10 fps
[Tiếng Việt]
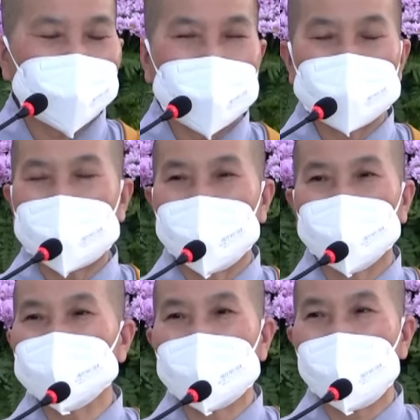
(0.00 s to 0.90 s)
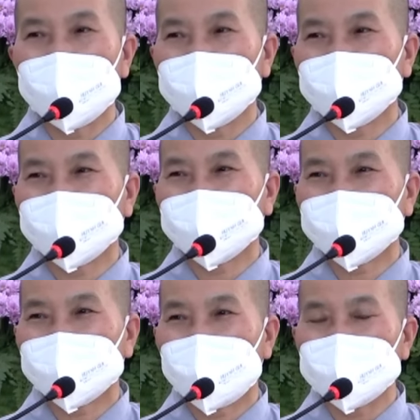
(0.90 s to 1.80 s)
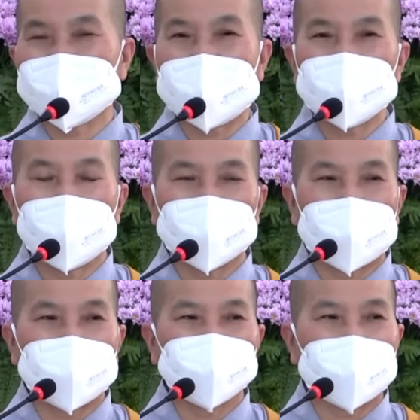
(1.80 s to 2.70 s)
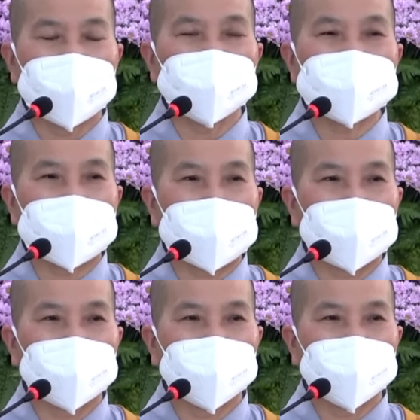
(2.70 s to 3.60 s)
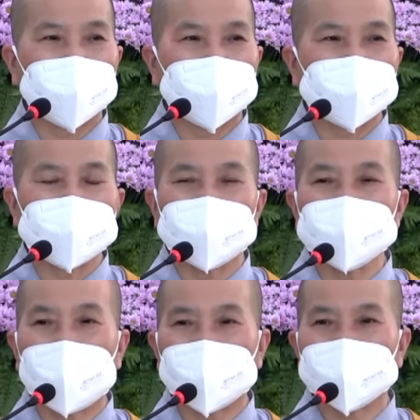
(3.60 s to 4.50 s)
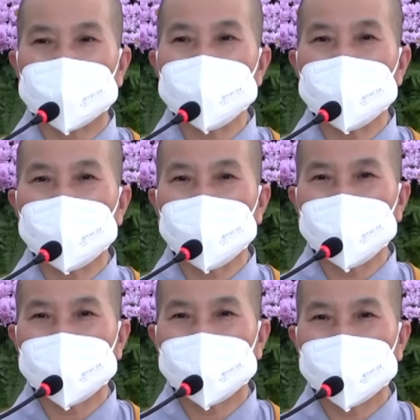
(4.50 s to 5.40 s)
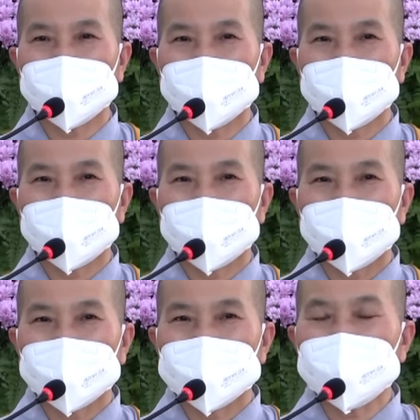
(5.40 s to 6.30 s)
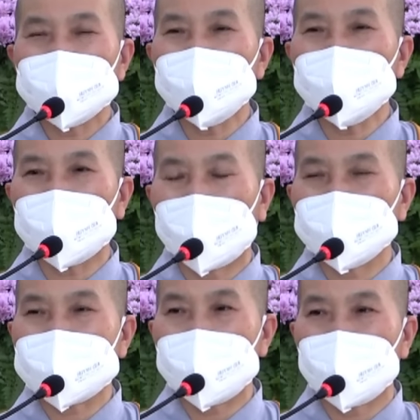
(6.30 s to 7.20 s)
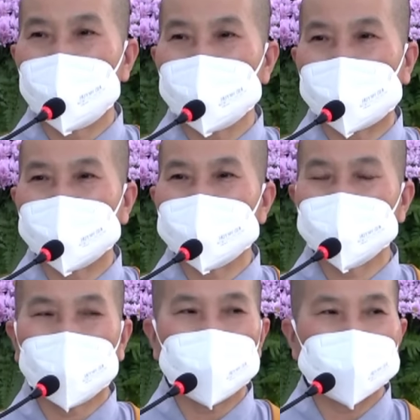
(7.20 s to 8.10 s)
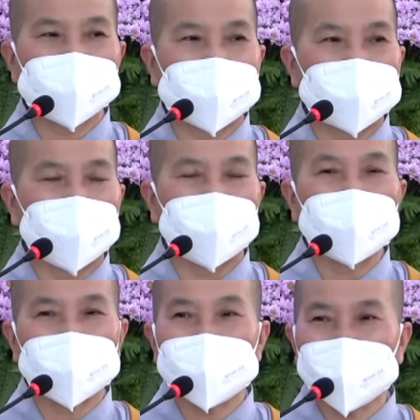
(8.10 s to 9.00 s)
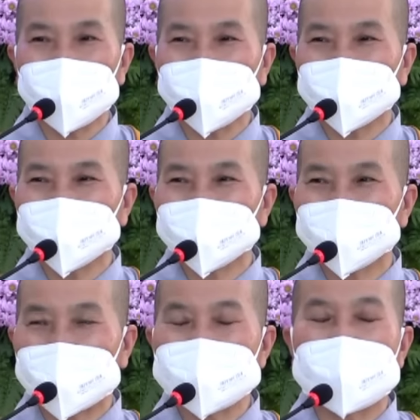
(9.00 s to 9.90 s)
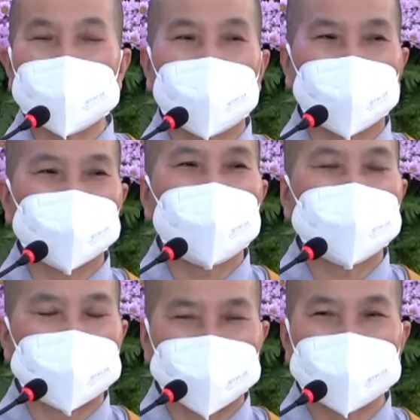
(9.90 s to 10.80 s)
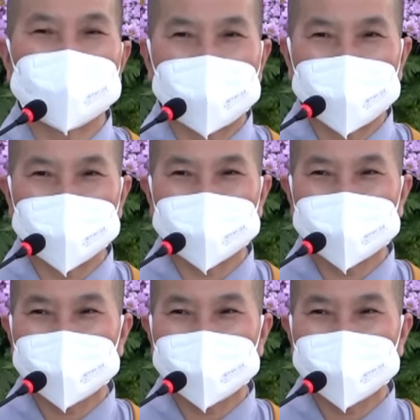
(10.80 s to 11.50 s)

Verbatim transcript: Ba mẹ không cho, còn cha còn mẹ phải ở nhà để giữ tròn chữ hiếu. Chứ nếu mà bỏ cha bỏ mẹ đi tu như vậy là bất hiếu. Thế gian họ quan niệm như thế.